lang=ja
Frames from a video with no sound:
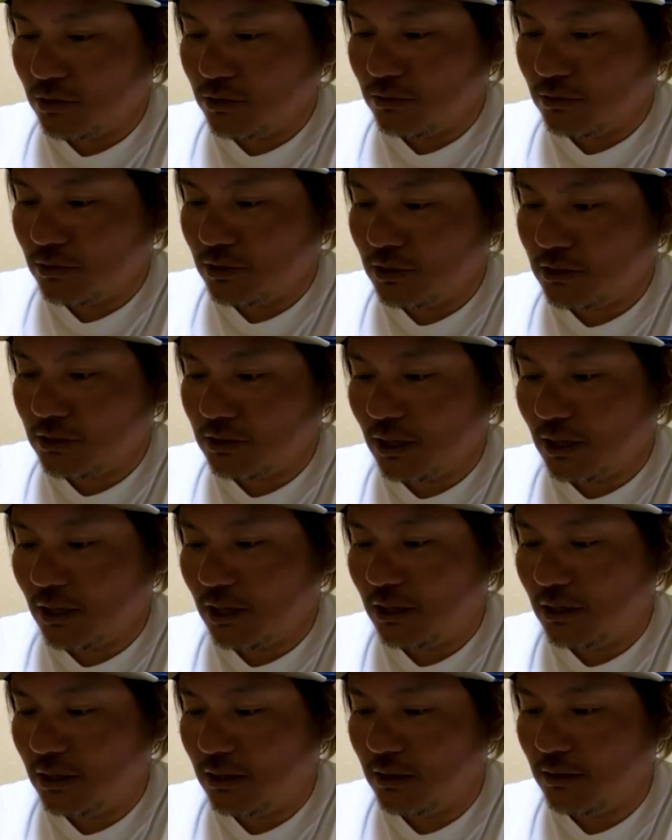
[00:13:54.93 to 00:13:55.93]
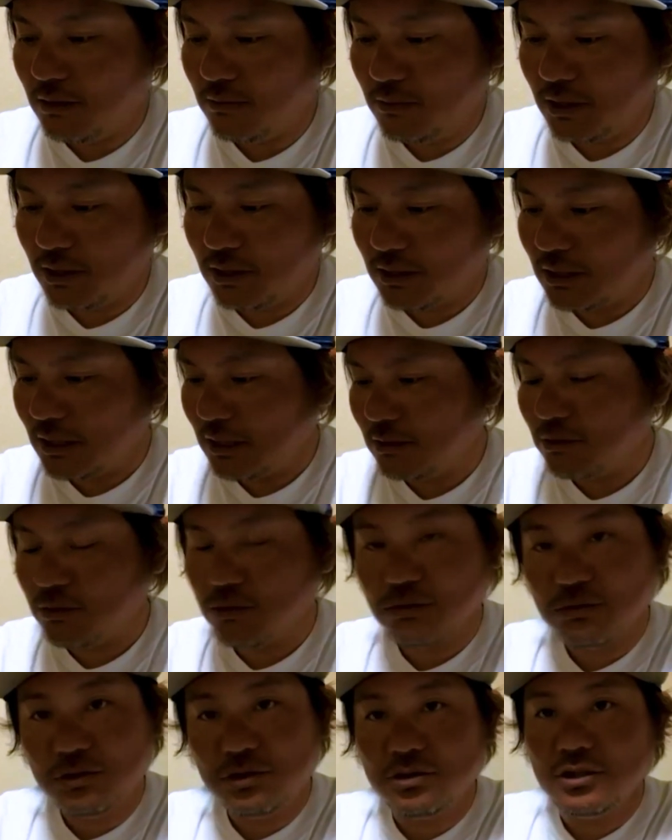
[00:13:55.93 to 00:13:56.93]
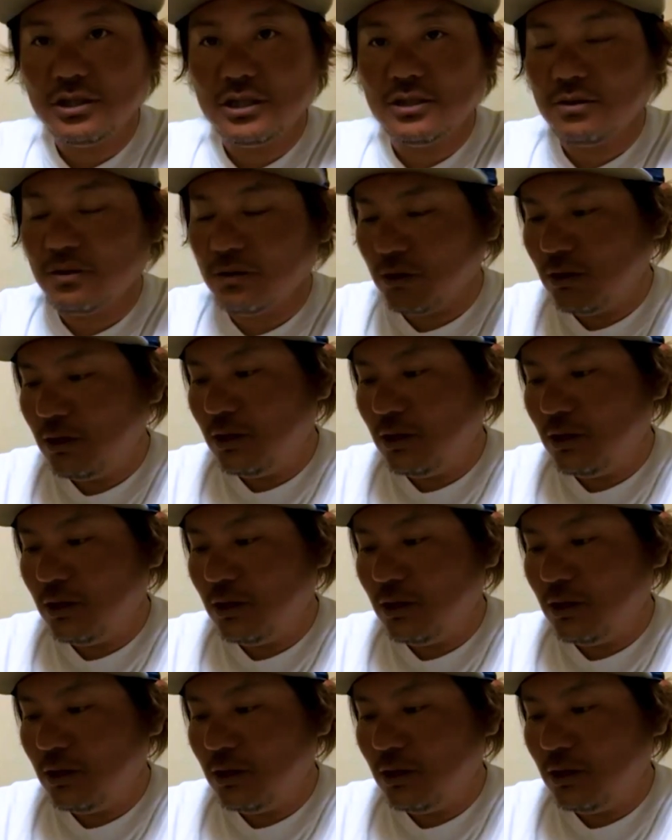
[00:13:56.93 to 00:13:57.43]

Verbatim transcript: うんですが、まああの薄い色。